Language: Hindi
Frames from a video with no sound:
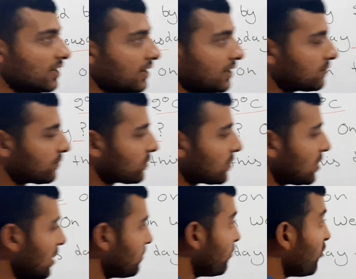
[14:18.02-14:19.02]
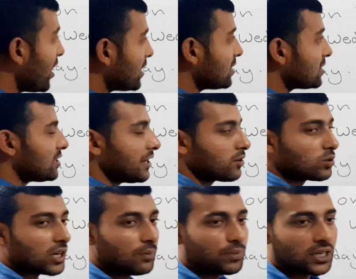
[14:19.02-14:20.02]
डे अब वेडनेसडे को
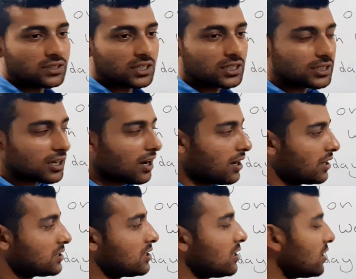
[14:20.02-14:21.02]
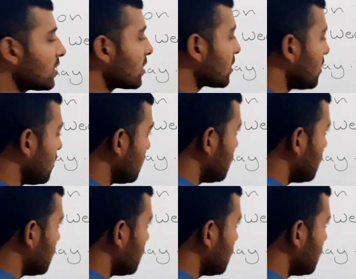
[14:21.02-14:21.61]
टेम्परेचर क्या है श्रीनगर का